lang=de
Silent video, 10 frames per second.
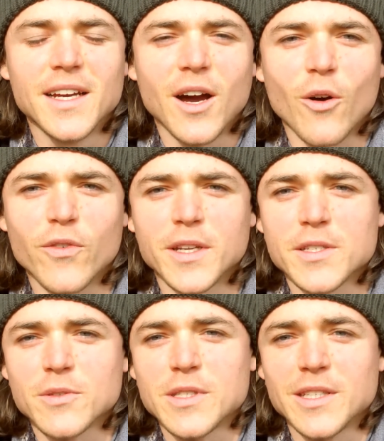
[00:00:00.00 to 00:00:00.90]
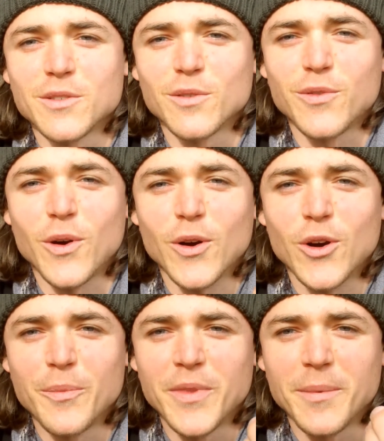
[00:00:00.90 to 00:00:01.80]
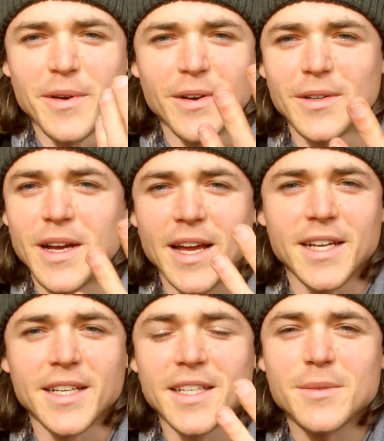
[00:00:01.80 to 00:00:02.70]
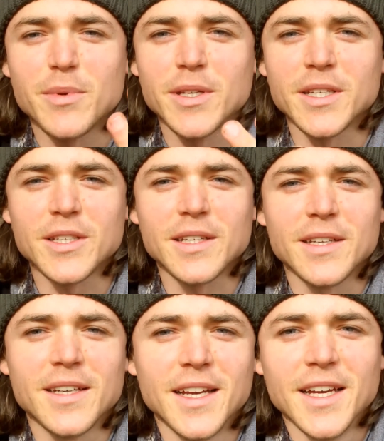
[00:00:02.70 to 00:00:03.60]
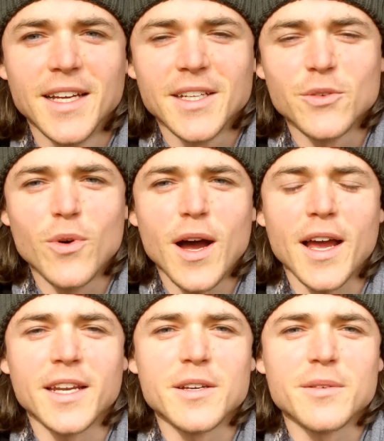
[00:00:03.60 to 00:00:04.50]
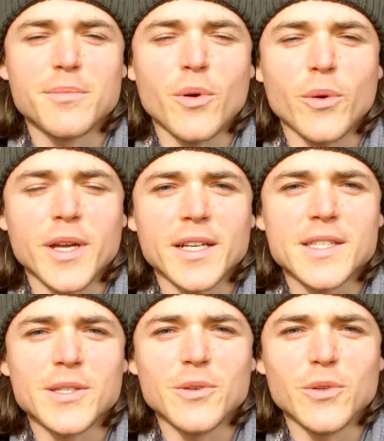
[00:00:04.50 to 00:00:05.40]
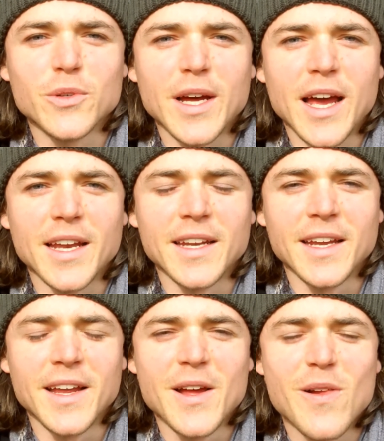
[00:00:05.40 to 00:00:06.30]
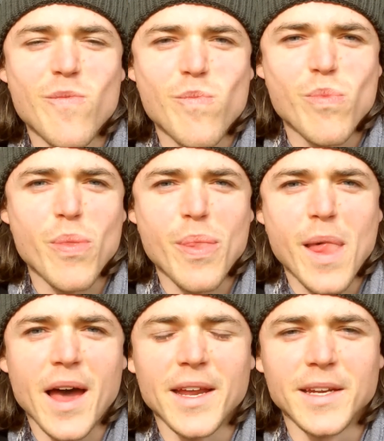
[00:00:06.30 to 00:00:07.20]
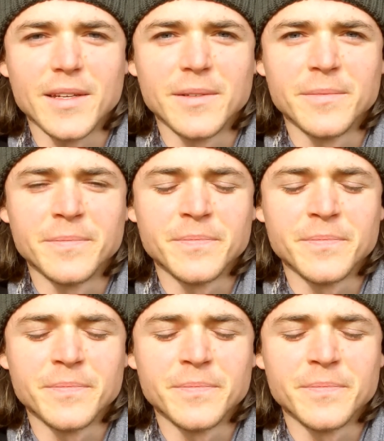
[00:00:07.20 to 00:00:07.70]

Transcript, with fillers: Auch wenn es uns nicht so vorkommt, aber eigentlich bin ich nur eine Projektion oder ein, ein